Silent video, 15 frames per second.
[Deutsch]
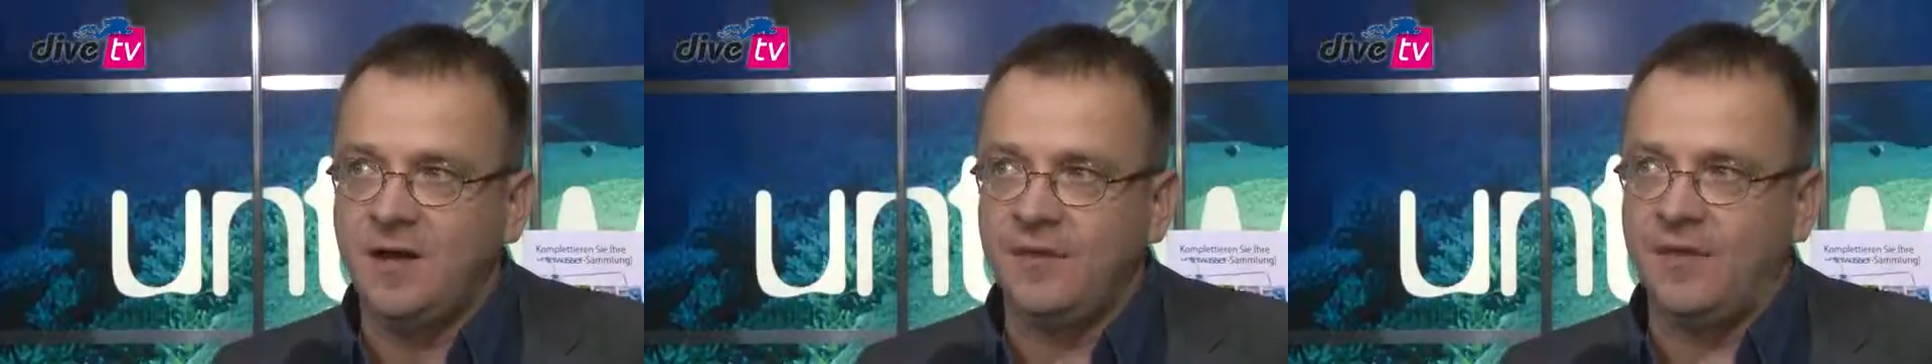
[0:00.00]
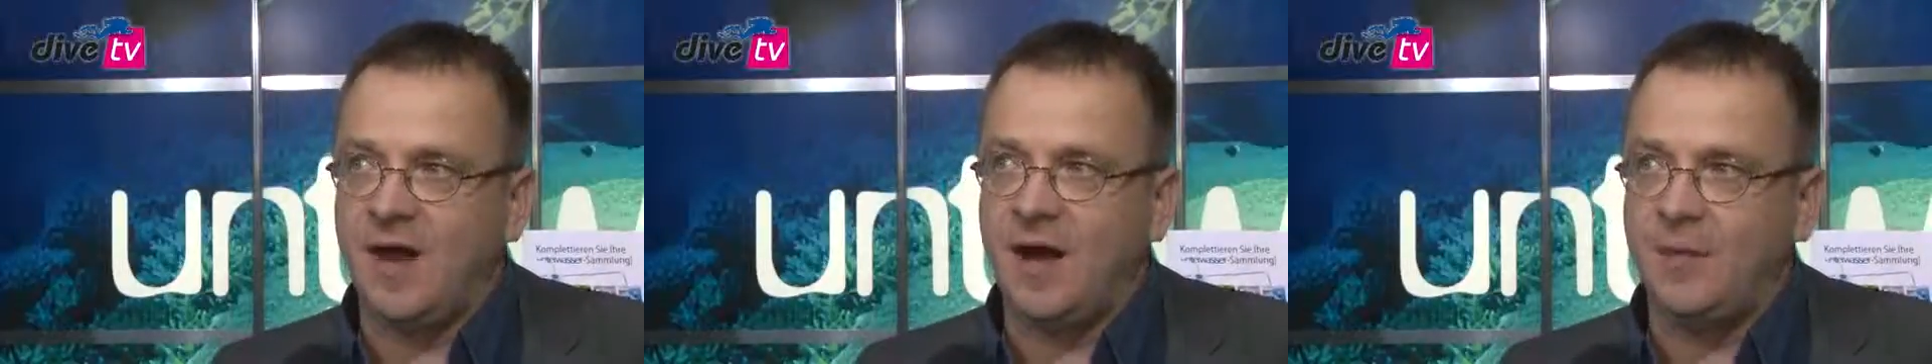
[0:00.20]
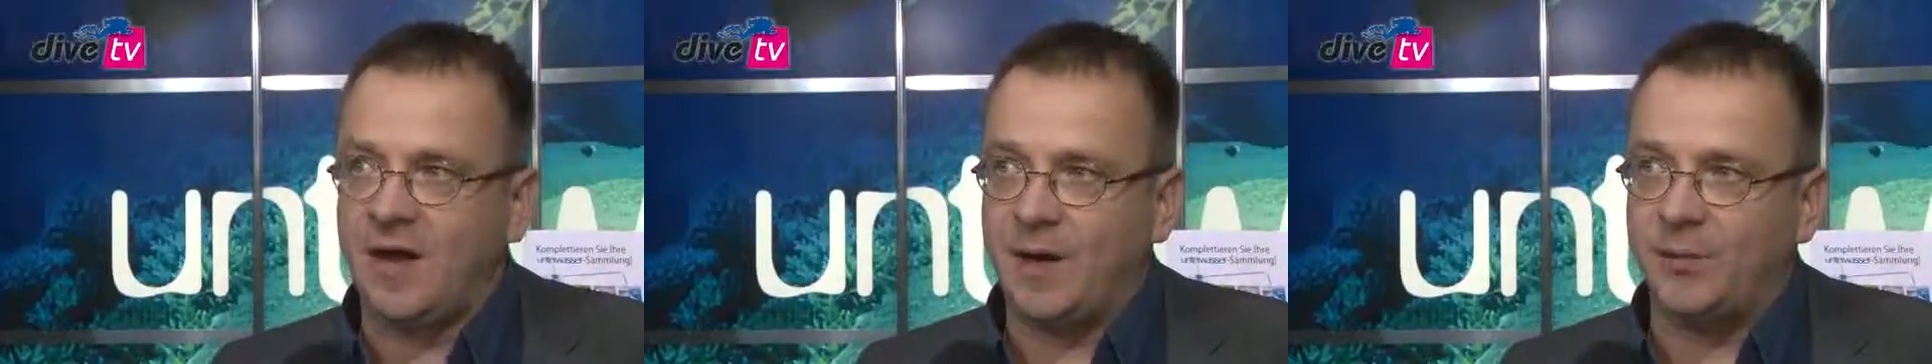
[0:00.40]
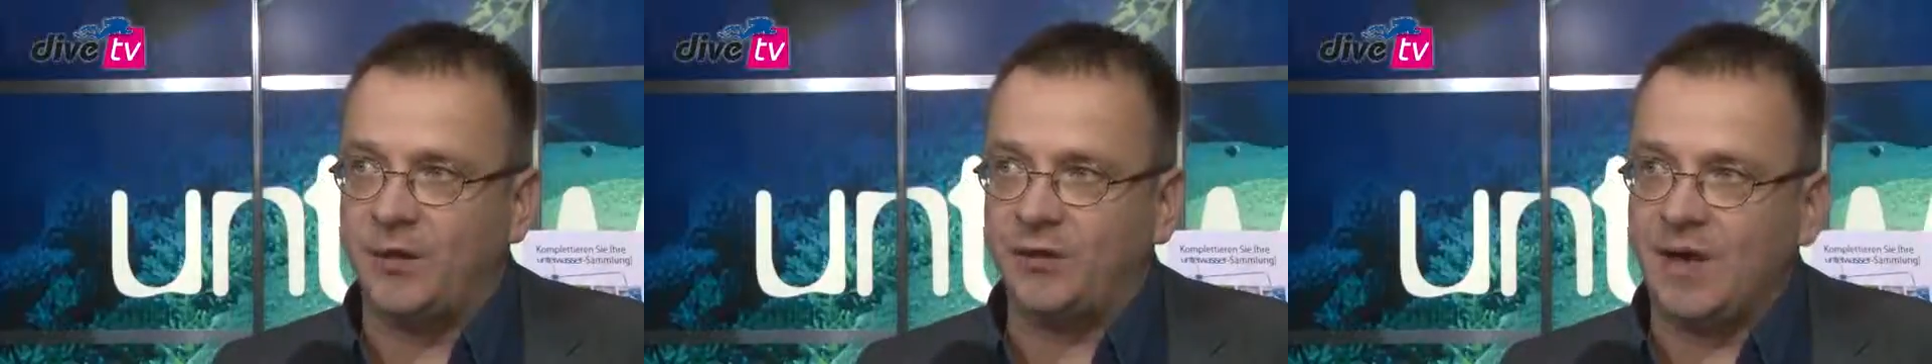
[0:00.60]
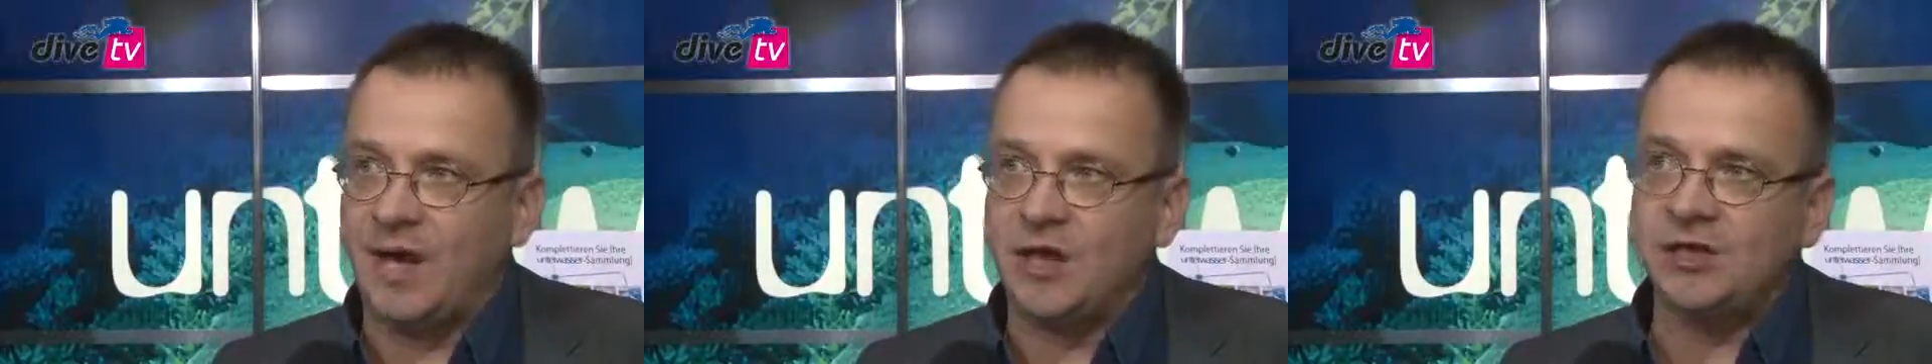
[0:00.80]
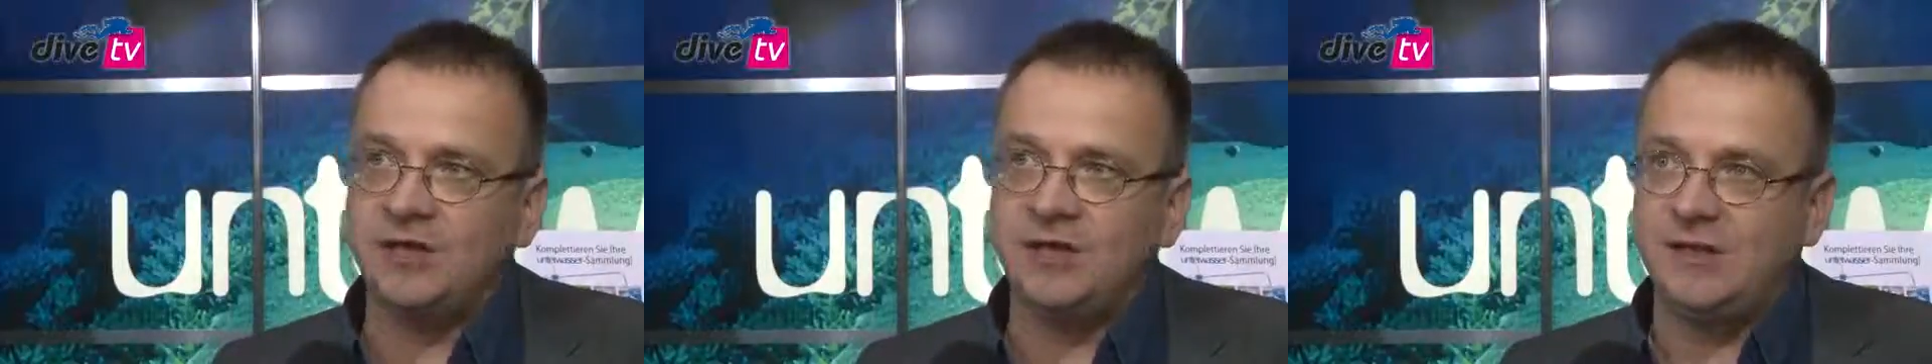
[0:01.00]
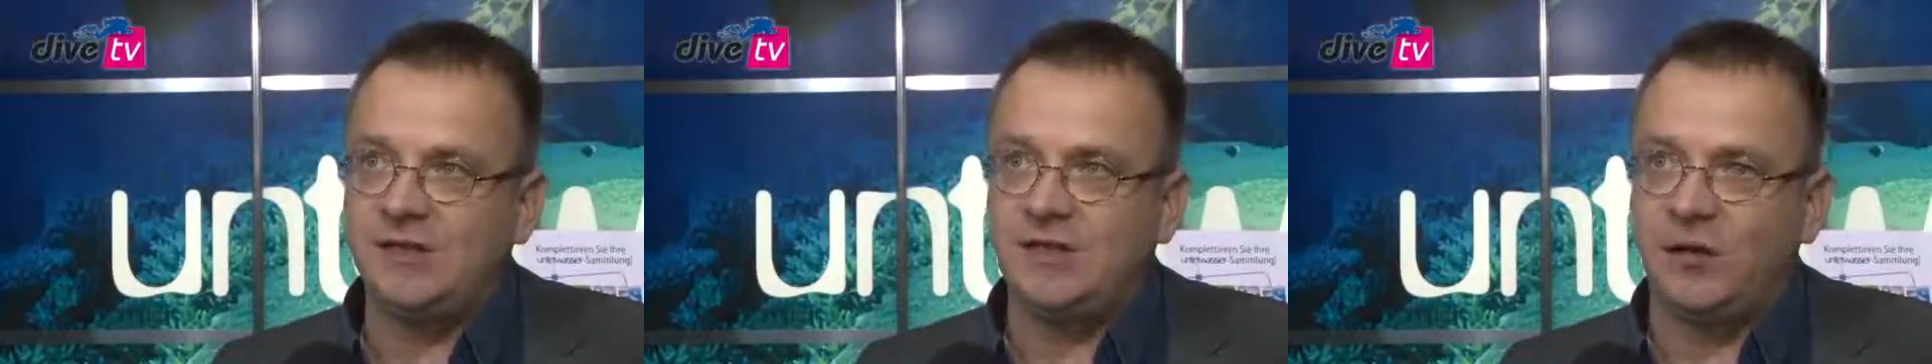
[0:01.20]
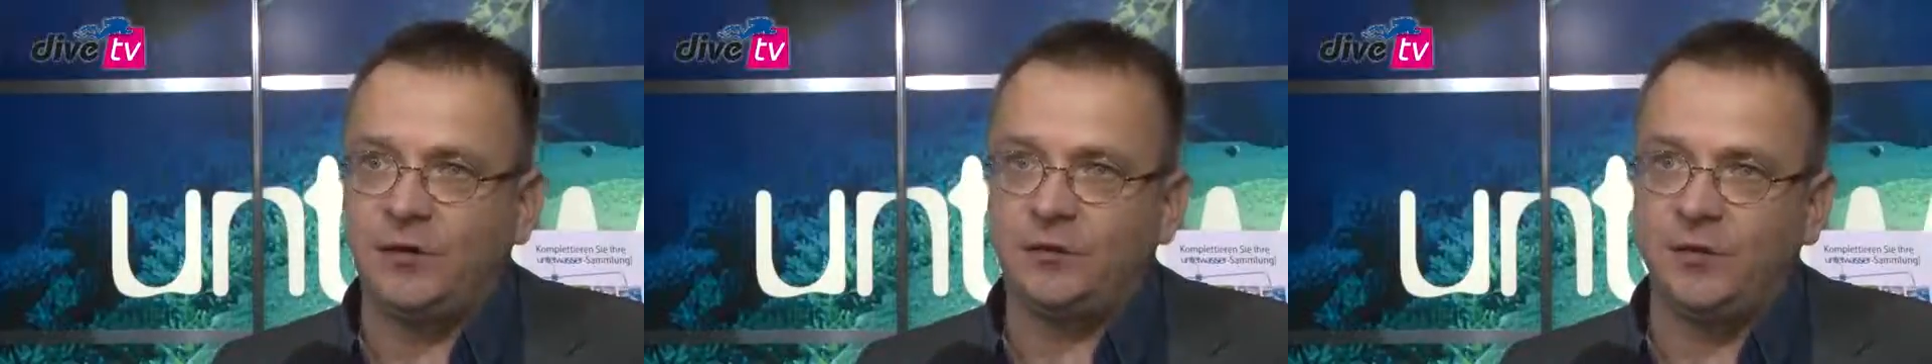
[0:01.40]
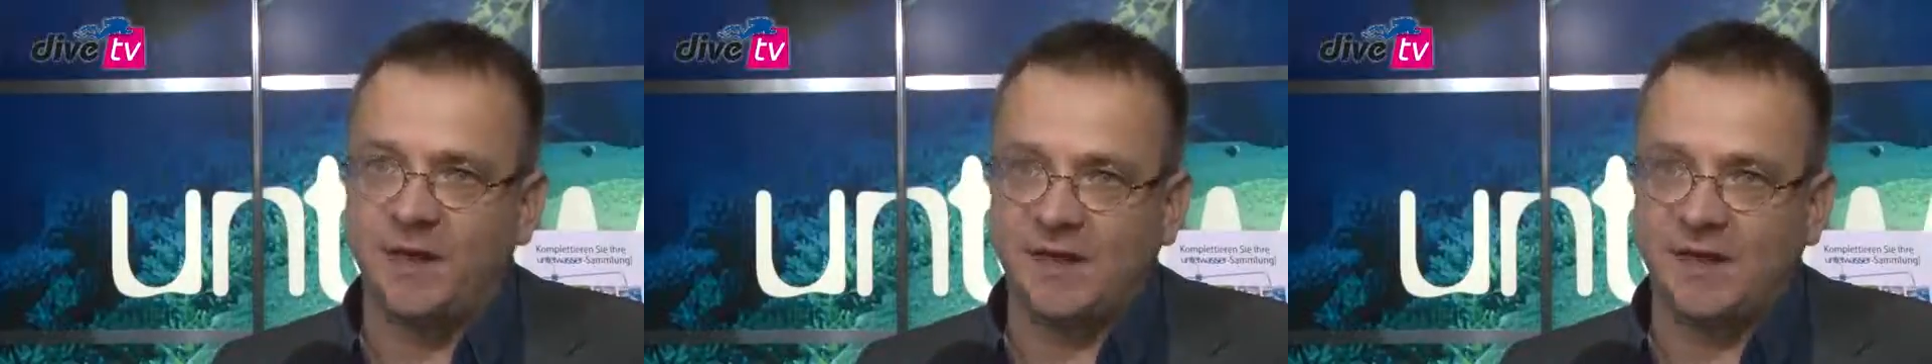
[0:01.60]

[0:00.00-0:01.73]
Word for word: Wir haben Reportagen, die sich oft